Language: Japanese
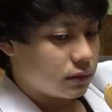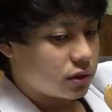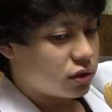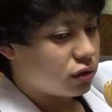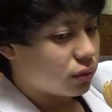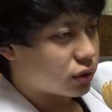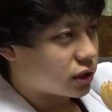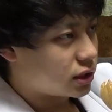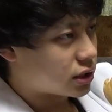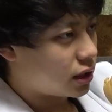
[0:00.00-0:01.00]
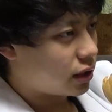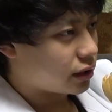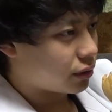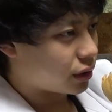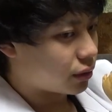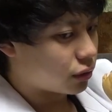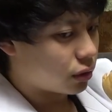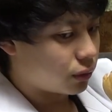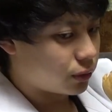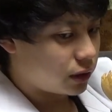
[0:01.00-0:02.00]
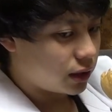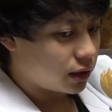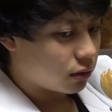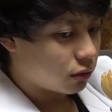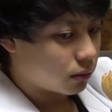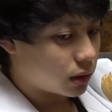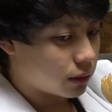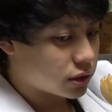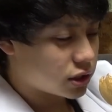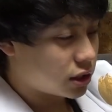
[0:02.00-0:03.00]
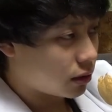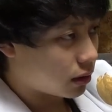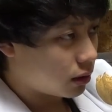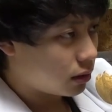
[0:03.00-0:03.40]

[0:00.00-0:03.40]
自由を突きつけられた時の恐怖ってお前は知ってるか